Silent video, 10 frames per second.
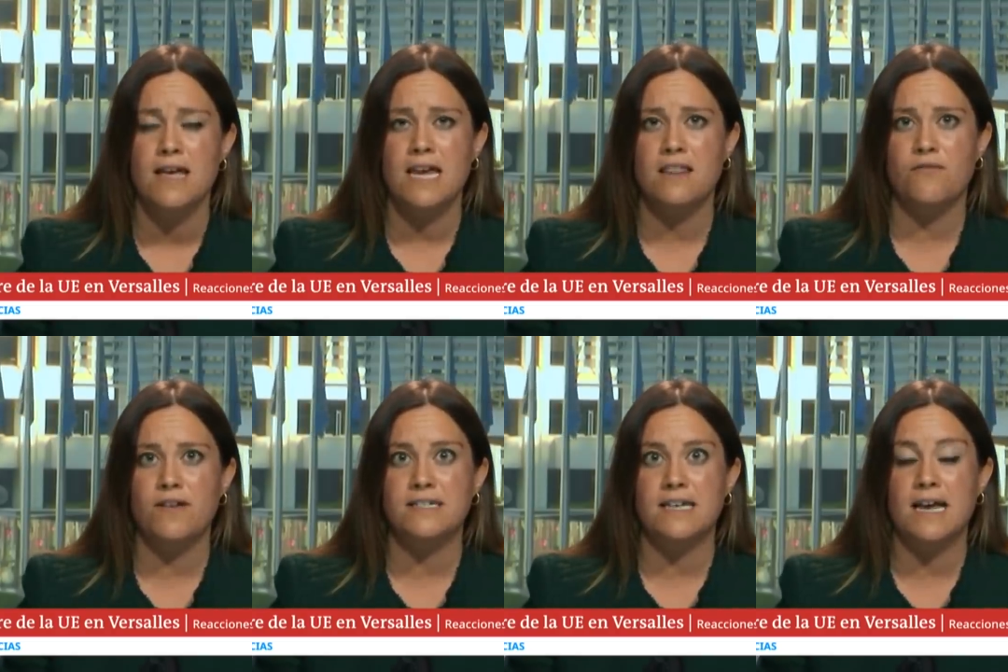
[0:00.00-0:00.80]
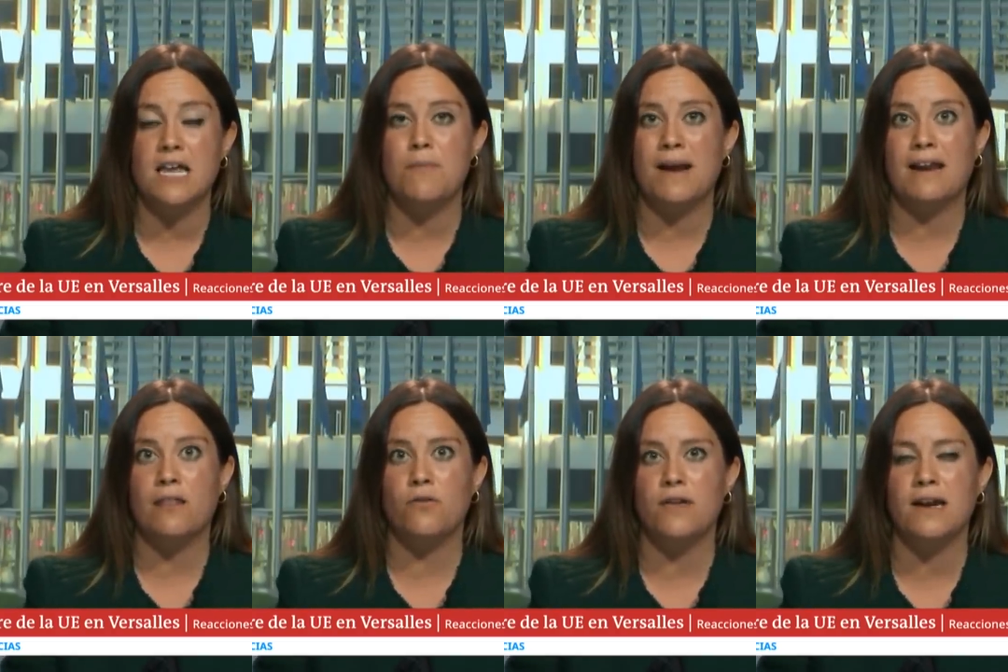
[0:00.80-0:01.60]
y defensa y para
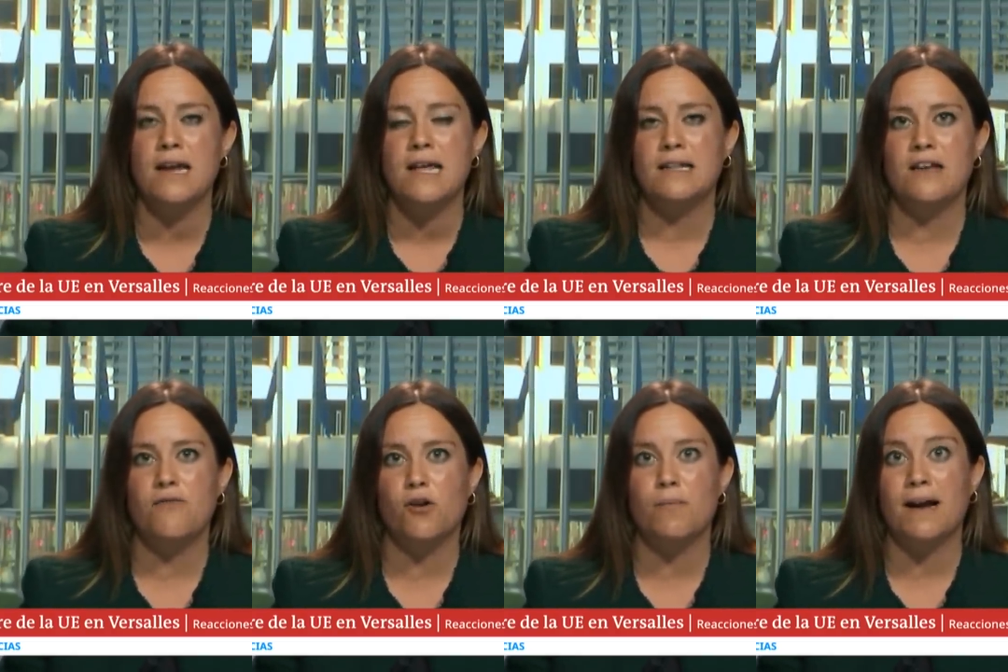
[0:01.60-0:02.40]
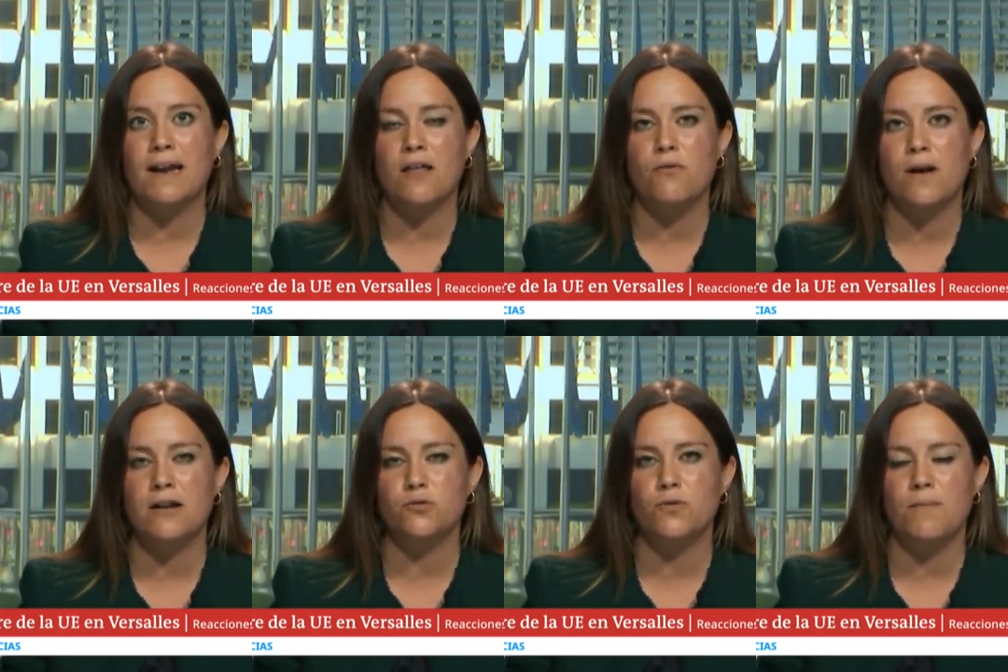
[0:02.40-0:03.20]
reducir de forma
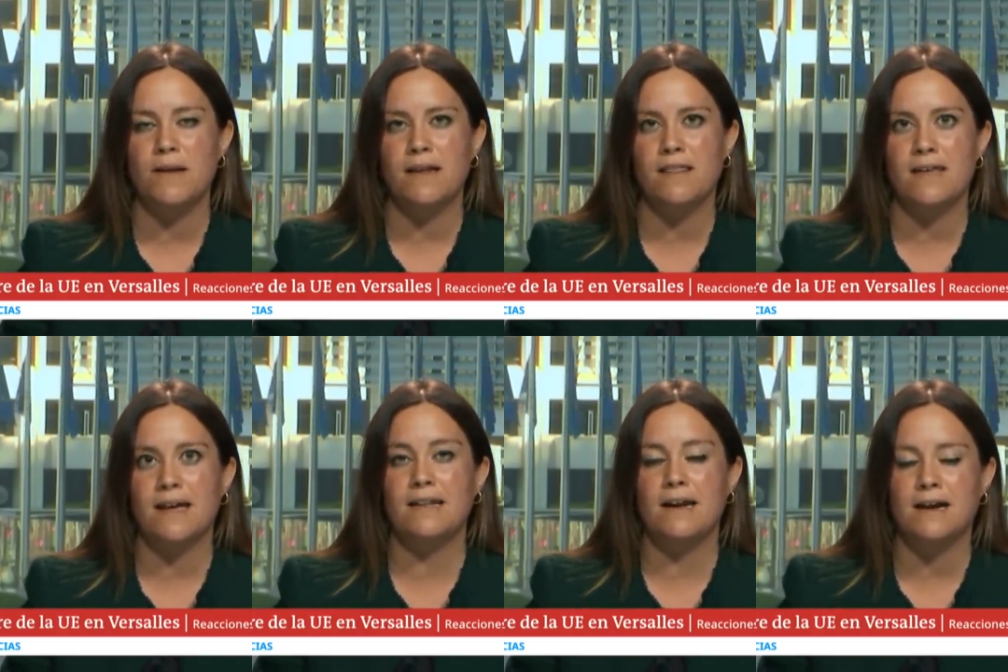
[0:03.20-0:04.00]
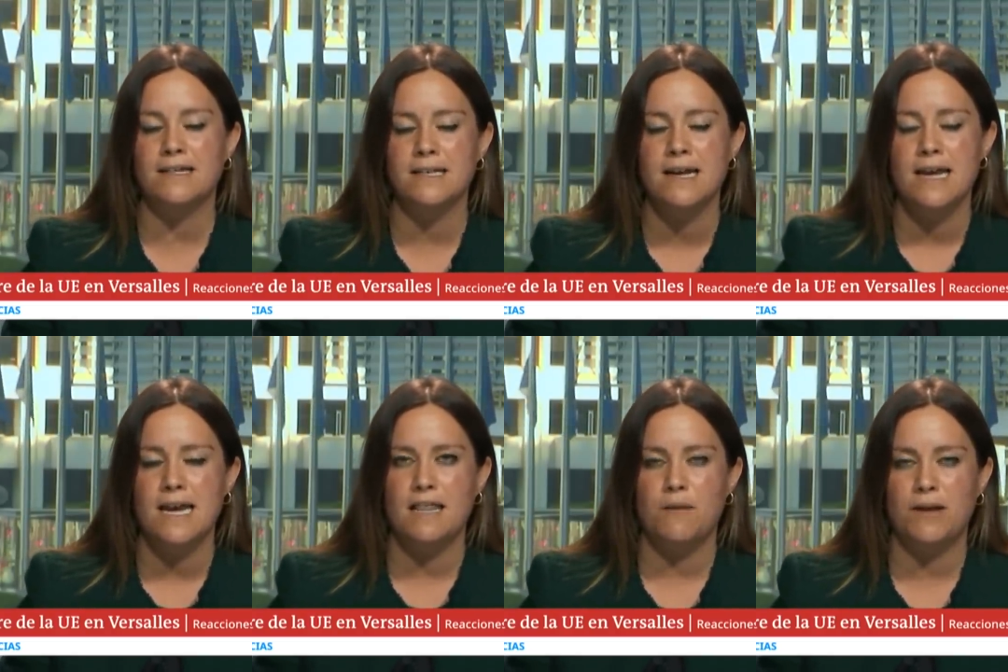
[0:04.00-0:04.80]
gradual su dependencia del gas
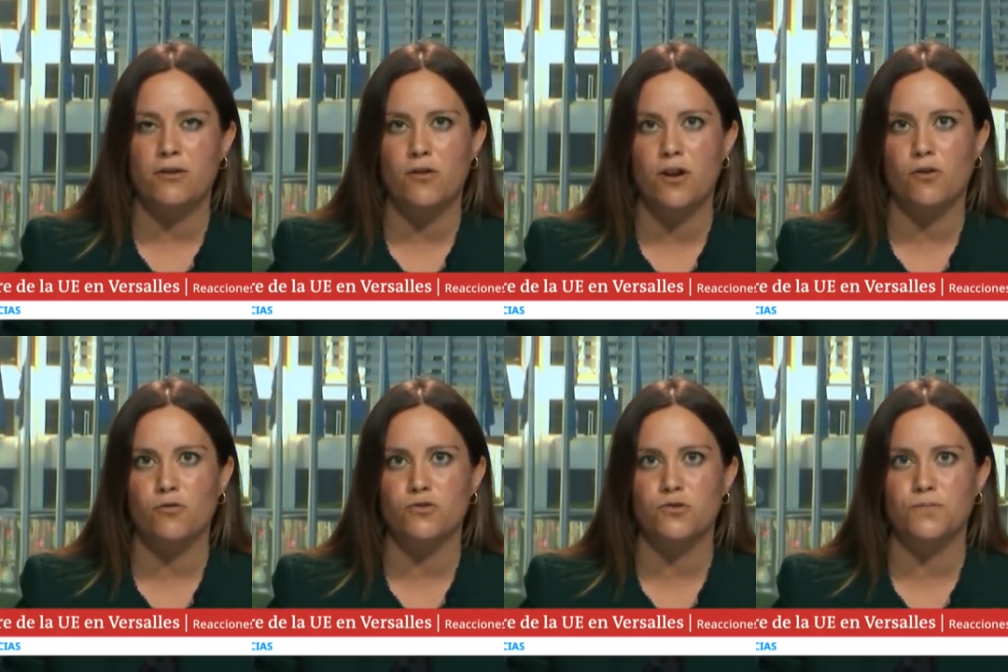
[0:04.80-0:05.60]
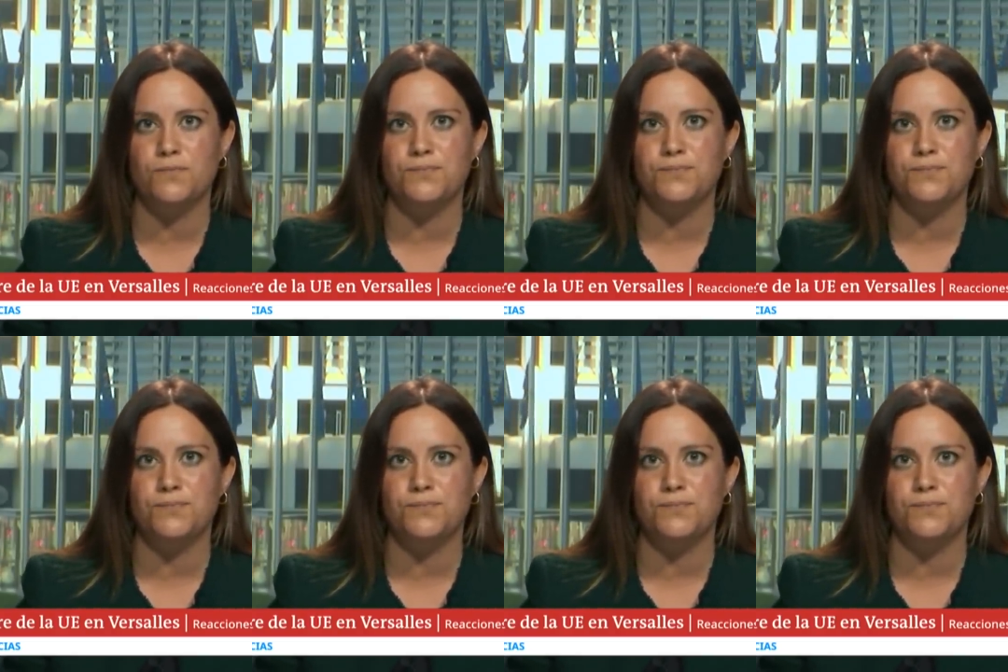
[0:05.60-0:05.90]
y del petróleo ruso.